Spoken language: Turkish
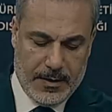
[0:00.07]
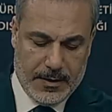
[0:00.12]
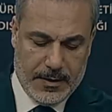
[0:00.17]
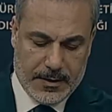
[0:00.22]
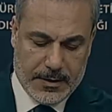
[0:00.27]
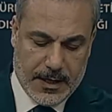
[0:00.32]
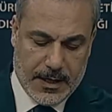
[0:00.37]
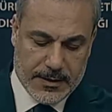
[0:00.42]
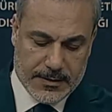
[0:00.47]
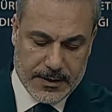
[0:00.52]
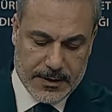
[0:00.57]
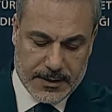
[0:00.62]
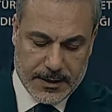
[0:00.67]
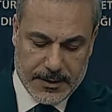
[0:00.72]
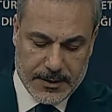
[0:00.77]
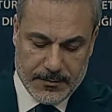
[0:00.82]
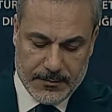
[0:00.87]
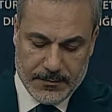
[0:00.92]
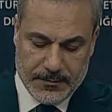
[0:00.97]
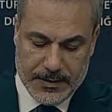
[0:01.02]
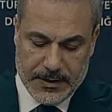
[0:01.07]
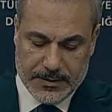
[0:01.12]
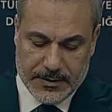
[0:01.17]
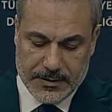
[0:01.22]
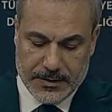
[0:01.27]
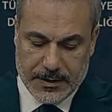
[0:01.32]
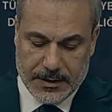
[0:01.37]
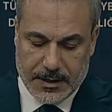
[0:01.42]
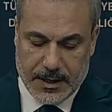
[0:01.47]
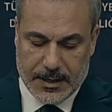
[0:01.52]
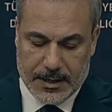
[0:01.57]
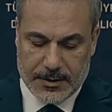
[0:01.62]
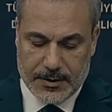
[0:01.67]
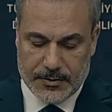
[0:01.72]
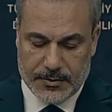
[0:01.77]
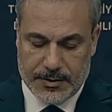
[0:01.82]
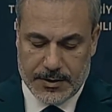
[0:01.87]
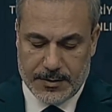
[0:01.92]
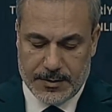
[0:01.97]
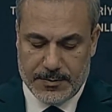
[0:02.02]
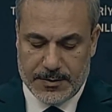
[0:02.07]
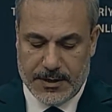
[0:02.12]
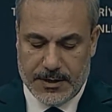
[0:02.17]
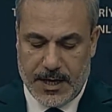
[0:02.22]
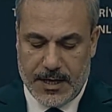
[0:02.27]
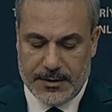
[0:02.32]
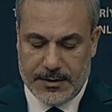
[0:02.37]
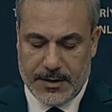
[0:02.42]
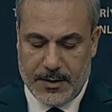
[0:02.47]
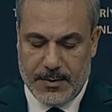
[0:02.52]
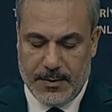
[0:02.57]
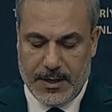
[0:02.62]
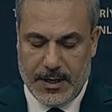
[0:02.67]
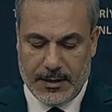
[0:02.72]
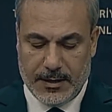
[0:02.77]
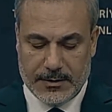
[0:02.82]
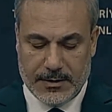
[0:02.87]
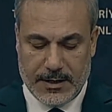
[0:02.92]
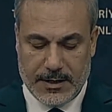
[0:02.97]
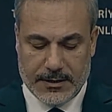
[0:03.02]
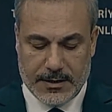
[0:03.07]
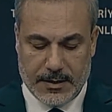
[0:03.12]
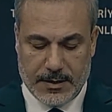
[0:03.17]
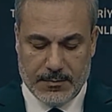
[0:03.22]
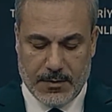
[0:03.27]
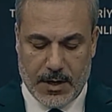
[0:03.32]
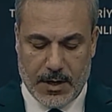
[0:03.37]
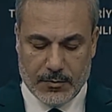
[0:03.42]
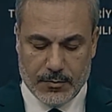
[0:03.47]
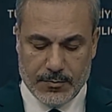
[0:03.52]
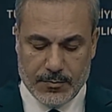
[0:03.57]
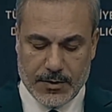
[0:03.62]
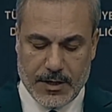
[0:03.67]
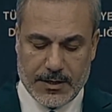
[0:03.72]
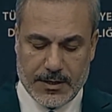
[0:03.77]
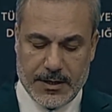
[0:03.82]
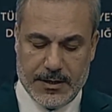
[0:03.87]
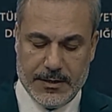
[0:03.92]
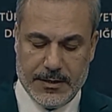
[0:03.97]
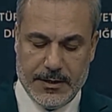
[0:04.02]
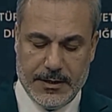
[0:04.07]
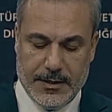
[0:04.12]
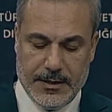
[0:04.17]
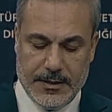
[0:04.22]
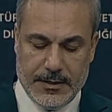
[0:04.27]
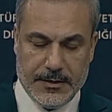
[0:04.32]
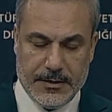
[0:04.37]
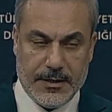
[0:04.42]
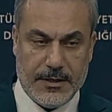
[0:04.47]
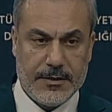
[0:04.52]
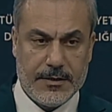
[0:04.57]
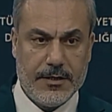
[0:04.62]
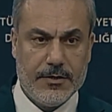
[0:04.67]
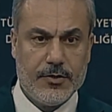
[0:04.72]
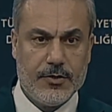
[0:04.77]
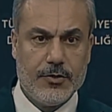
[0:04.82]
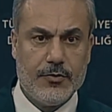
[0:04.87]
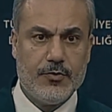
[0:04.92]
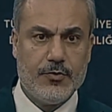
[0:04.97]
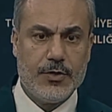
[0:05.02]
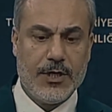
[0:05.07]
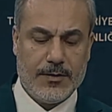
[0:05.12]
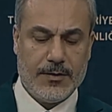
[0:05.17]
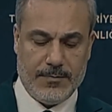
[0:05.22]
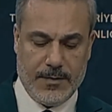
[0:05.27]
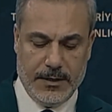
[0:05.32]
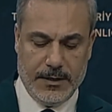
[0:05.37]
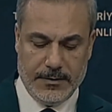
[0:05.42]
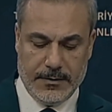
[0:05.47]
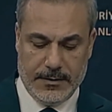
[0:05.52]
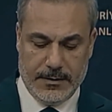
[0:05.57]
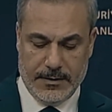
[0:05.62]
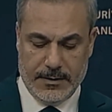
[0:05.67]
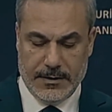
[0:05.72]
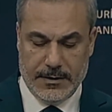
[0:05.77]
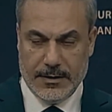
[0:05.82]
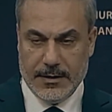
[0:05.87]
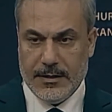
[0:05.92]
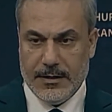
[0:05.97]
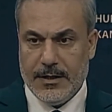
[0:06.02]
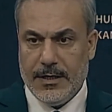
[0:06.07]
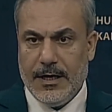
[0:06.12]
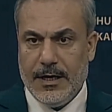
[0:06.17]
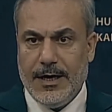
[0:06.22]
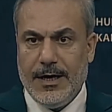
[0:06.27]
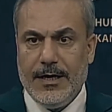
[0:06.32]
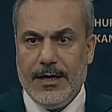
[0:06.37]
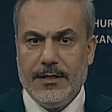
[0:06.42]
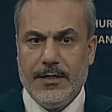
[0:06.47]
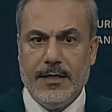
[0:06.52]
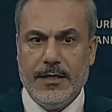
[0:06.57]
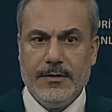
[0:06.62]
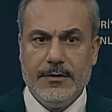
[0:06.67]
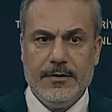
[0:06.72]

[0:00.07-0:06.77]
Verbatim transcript: Gazze'de Filistinli kardeşlerimizi en temel haklardan mahrum bırakan yasa dışı kuşatma halen